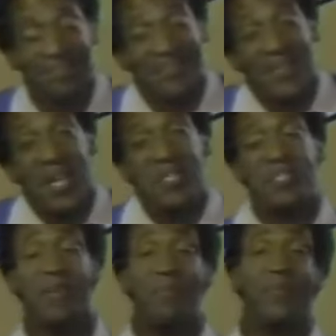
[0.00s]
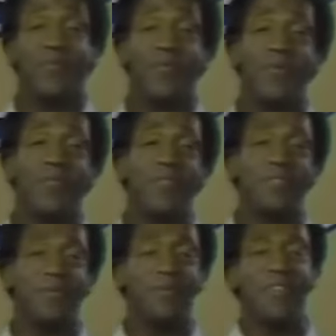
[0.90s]
và cuộc sống ngoài đời thực khiến Bill
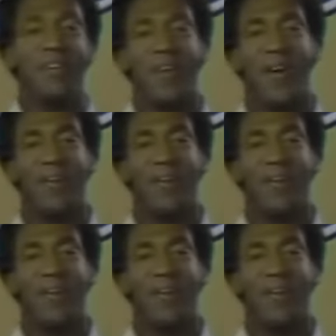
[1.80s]
Cosby